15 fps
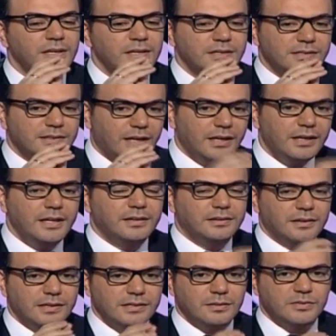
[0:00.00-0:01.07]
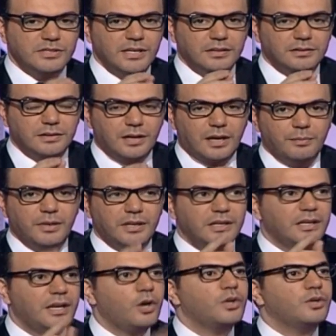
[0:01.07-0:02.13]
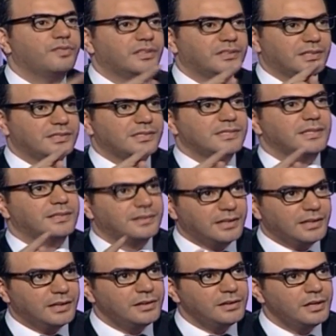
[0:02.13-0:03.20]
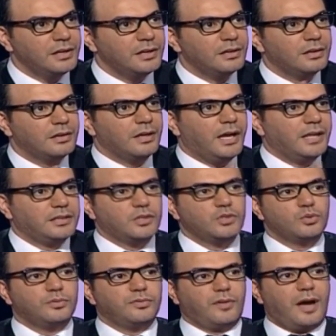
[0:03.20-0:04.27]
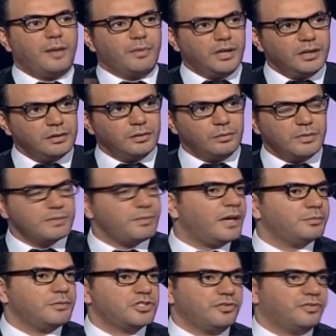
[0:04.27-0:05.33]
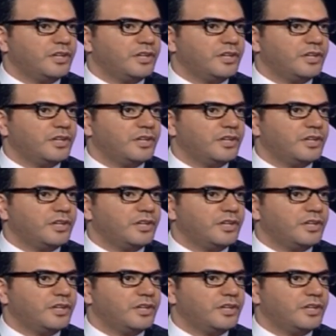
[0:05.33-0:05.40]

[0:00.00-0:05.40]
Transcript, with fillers: استغليتي اسم زياد الرحباني لهول فتره السنتين لحتى نشوف عمل بس بعد ما شفنا